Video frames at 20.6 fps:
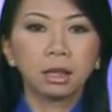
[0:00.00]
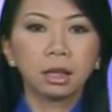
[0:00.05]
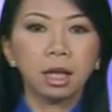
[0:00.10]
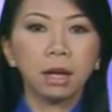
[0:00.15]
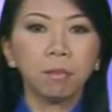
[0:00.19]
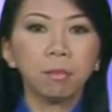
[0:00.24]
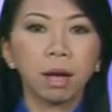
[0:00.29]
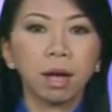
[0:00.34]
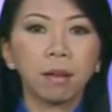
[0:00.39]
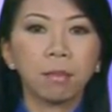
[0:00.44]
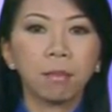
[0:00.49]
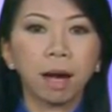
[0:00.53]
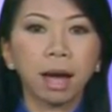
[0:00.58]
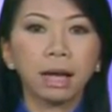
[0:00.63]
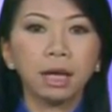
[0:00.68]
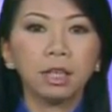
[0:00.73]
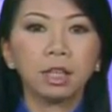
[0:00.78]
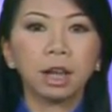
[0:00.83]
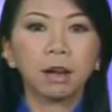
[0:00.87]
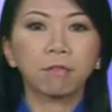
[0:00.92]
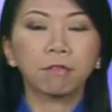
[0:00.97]
thiết bị
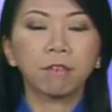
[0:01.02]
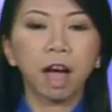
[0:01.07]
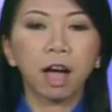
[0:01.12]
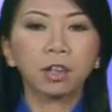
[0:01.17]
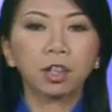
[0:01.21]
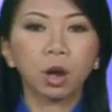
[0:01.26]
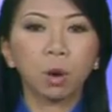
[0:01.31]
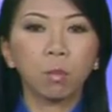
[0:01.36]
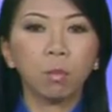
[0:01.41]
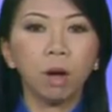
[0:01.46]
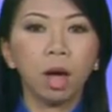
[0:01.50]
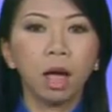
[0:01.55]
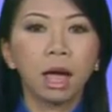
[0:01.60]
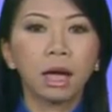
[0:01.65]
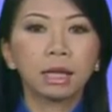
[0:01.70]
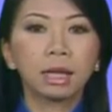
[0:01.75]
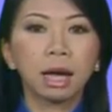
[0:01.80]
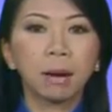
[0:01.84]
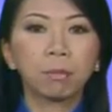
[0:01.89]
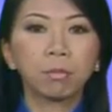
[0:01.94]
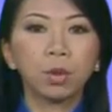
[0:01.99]
máy chèn phá sóng
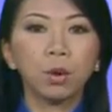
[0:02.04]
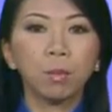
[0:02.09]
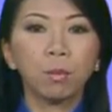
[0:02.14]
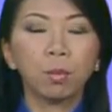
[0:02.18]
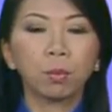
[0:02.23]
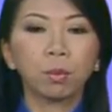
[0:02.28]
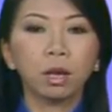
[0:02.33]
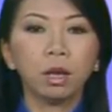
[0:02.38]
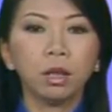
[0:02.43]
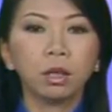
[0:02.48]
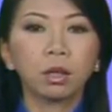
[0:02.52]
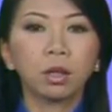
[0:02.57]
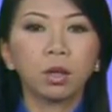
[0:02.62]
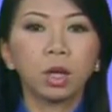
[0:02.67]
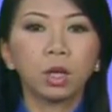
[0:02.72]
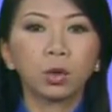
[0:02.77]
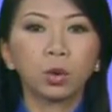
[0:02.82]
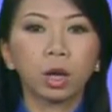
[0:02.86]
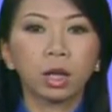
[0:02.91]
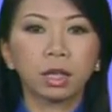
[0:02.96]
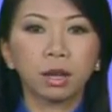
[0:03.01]
nhằm giúp mục đích
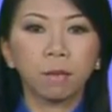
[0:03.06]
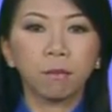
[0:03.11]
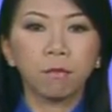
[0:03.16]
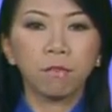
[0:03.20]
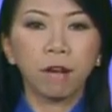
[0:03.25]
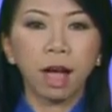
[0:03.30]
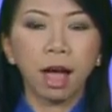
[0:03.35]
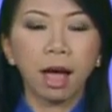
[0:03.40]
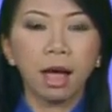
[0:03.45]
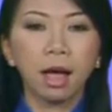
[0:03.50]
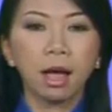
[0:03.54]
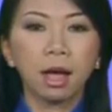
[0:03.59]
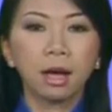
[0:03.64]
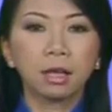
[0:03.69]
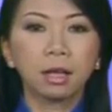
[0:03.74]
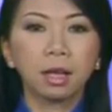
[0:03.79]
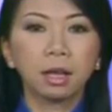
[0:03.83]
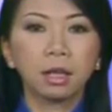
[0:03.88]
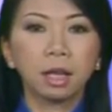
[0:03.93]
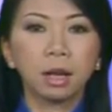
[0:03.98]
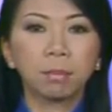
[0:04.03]
tuyên truyền chống phá
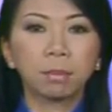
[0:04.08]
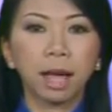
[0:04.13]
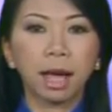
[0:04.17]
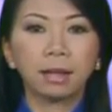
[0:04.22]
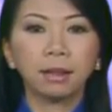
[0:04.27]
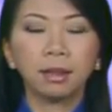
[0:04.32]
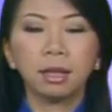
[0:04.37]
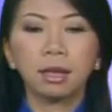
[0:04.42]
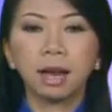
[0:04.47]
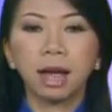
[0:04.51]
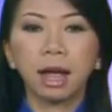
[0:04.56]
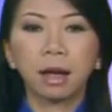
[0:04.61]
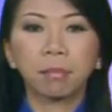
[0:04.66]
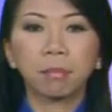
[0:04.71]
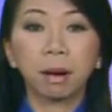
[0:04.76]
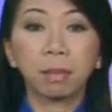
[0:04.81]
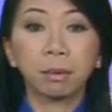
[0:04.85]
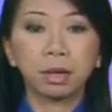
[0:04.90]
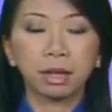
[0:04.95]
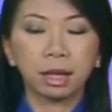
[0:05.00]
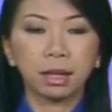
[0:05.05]
nhân dịp tháng Tư đen
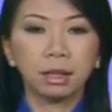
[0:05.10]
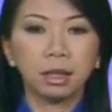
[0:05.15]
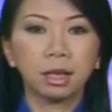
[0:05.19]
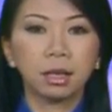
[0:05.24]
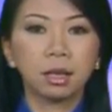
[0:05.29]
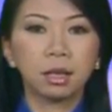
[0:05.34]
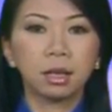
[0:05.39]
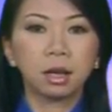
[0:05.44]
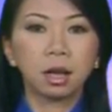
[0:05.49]
30 tháng 4.